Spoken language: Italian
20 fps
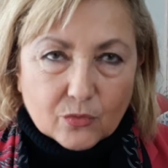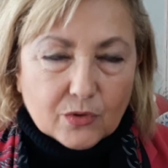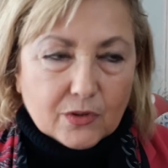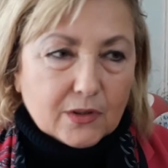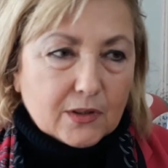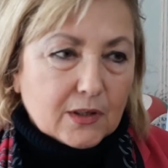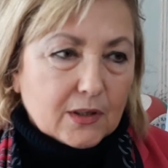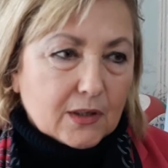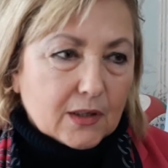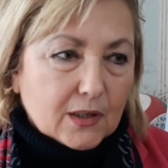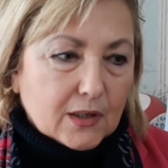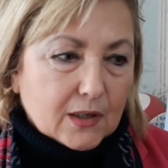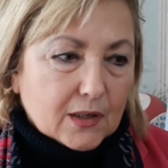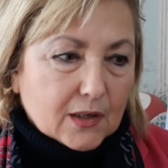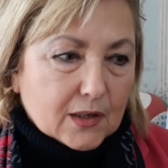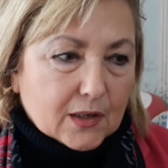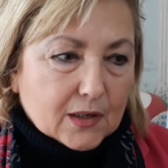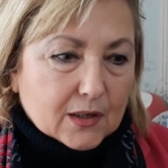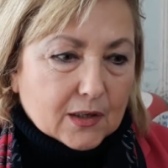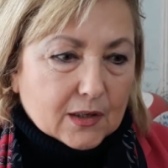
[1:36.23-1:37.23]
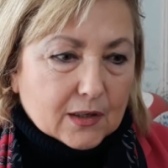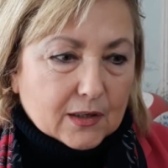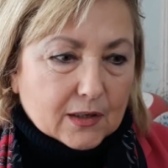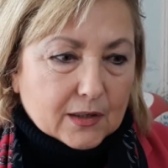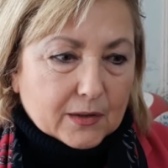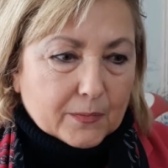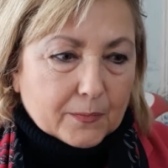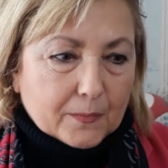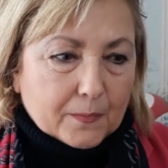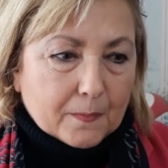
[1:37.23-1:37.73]
Quindi
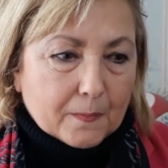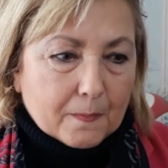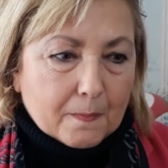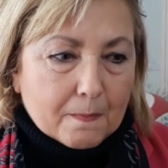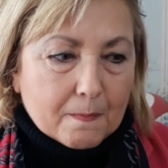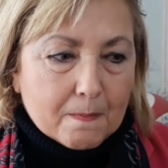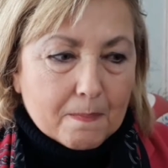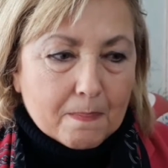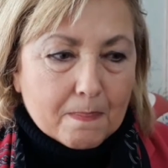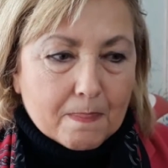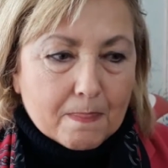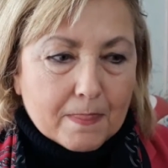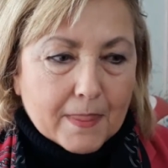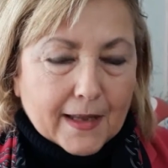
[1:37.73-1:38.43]
Ehm,